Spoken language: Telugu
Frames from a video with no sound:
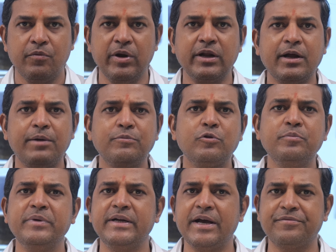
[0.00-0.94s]
వెల్కమ్ టు
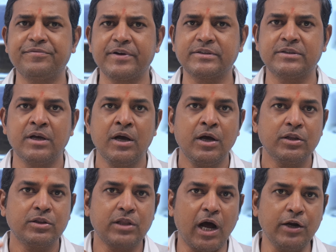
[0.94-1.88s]
మీడియా ఎఫెక్ట్స్
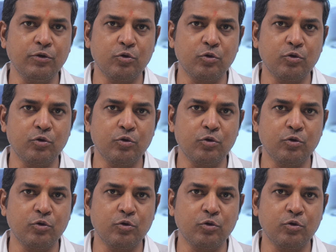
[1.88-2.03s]
తాను